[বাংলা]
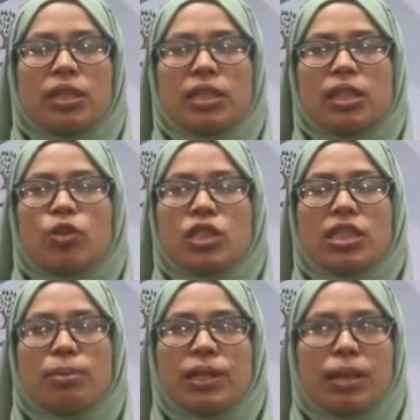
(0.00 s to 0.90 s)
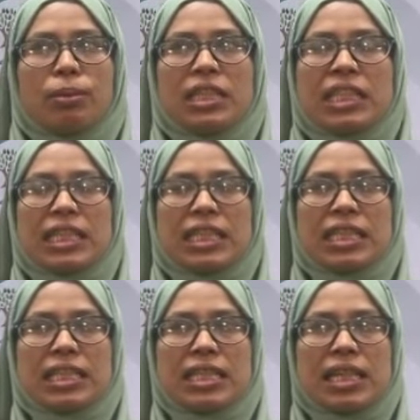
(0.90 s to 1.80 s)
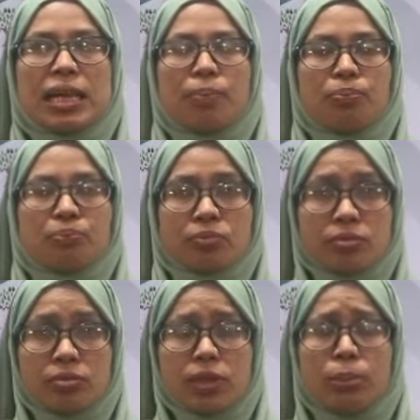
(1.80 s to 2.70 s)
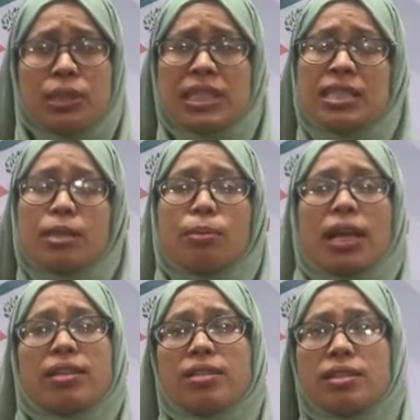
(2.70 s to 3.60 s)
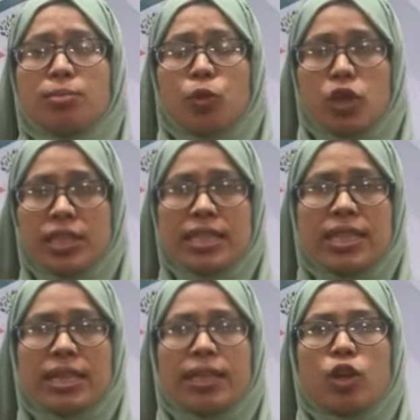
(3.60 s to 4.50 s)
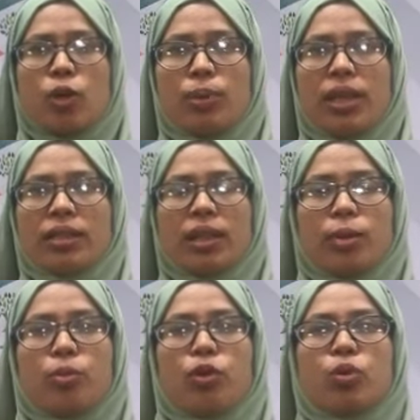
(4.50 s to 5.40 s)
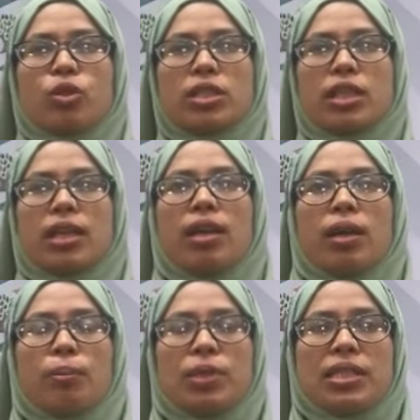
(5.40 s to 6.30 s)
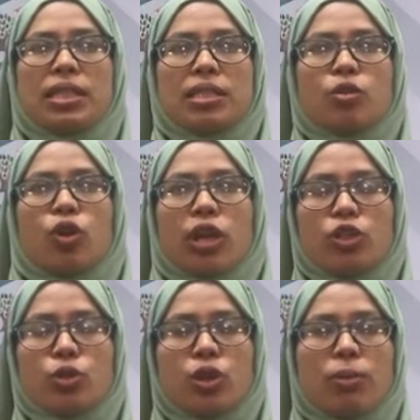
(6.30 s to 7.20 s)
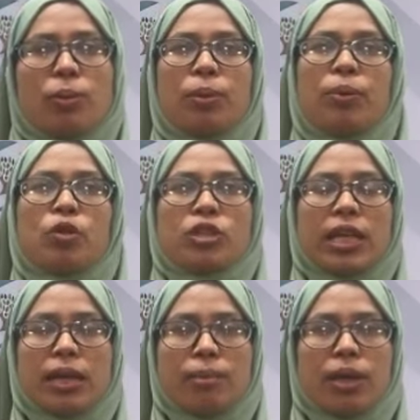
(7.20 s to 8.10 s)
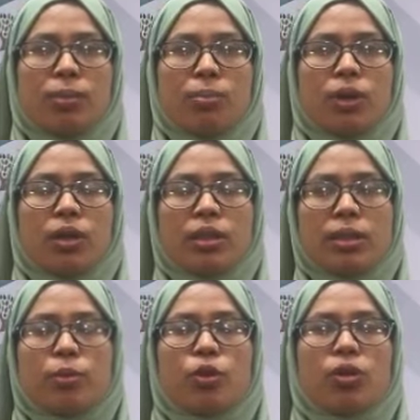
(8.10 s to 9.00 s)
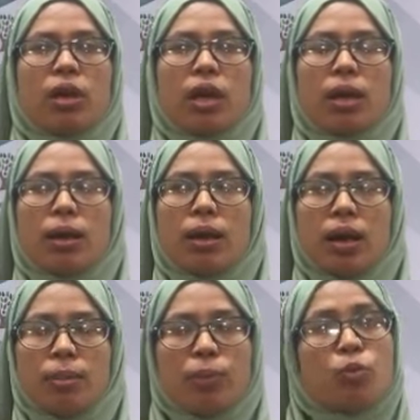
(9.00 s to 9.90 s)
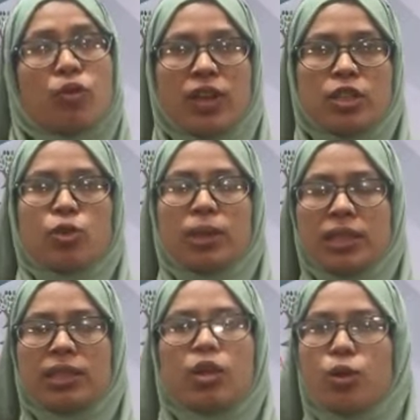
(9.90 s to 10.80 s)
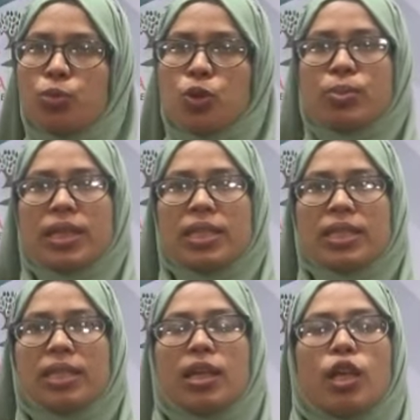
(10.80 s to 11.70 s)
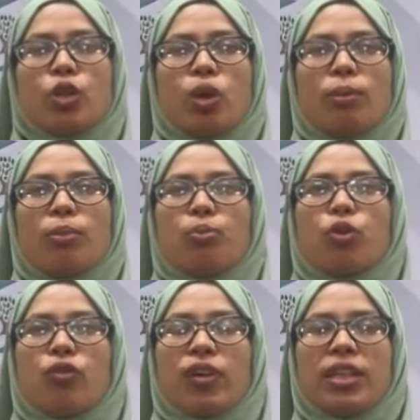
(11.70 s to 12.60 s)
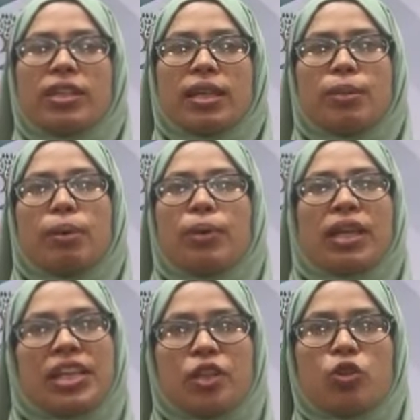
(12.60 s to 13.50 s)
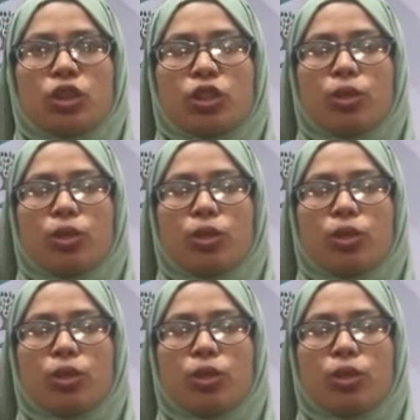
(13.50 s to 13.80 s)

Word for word: সেটা হচ্ছে সিবেটে আমি শিখেছি যে বিজনেসের মার্কেটিং পলিসিটা কি হবে তারপর হচ্ছে বিজনেস করার জন্য আমার বিভিন্ন জায়গায় আমার যেমন আমার প্রোফাইল জমা দিতে হয় প্রসপারিটি তো আমার প্রোফাইলটা কিভাবে রেডি করতে